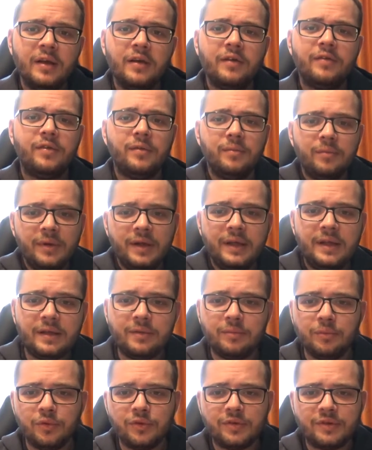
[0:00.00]
Für mich
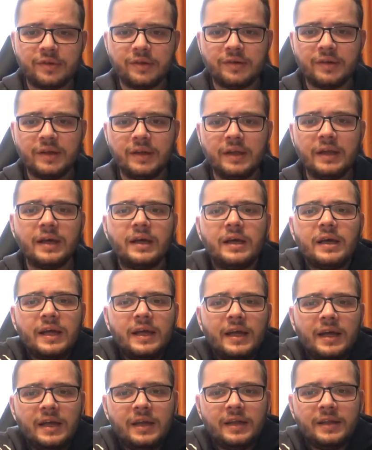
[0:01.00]
muss das in der
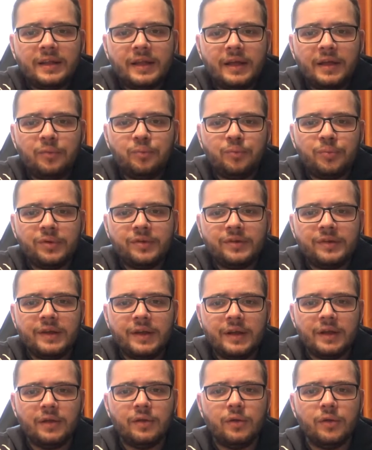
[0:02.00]
Realität
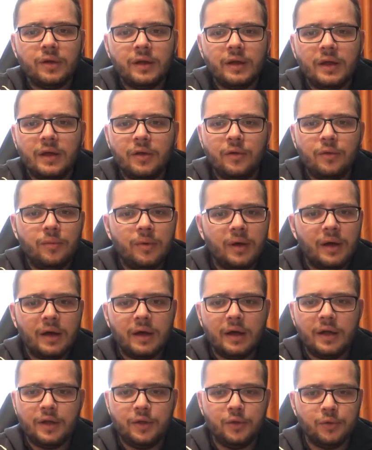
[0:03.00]
passieren oder
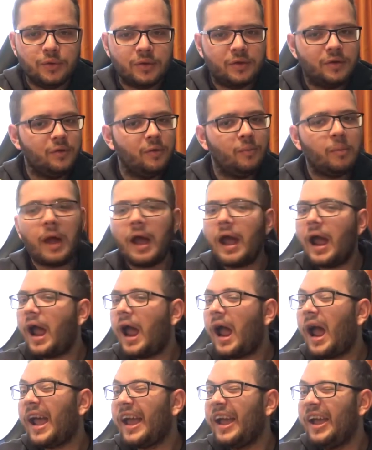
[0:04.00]
über YouTube.
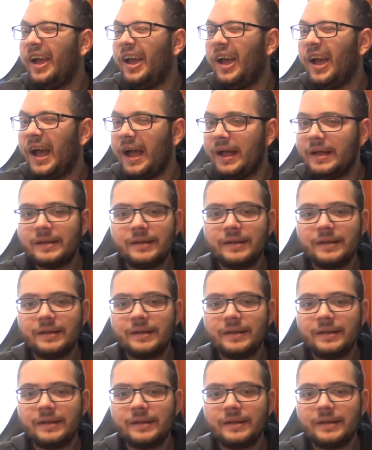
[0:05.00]
Yeah.